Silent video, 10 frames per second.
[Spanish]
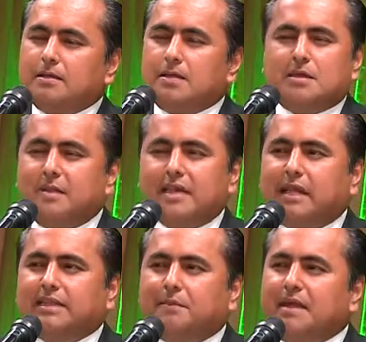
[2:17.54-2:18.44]

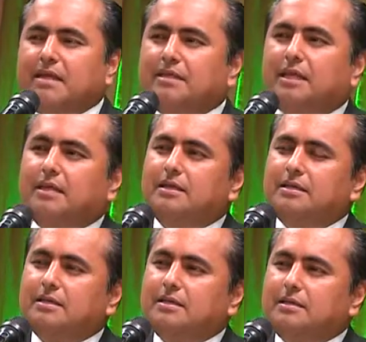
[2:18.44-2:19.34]
Inmediatamente
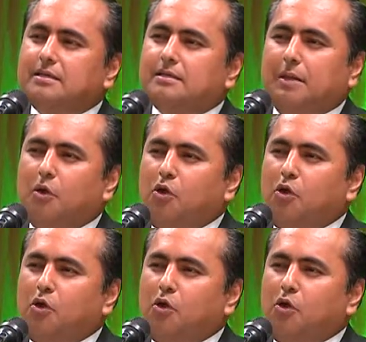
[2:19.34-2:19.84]
debo